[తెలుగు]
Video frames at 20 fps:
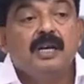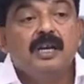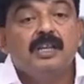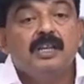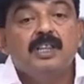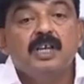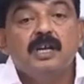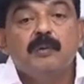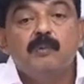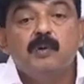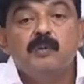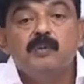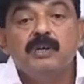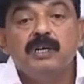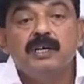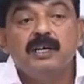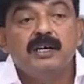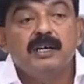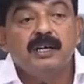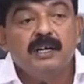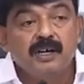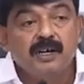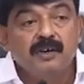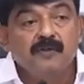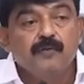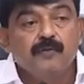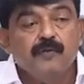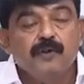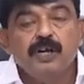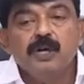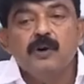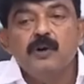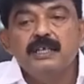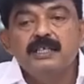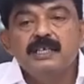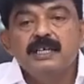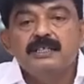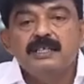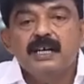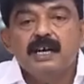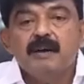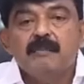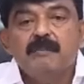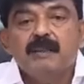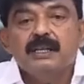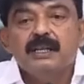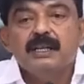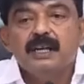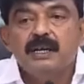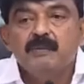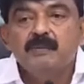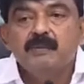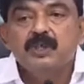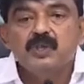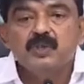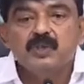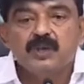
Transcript: దళితుల భూముల్ని ఫ్రీ హోల్డ్ చేశాక బదలాయింపు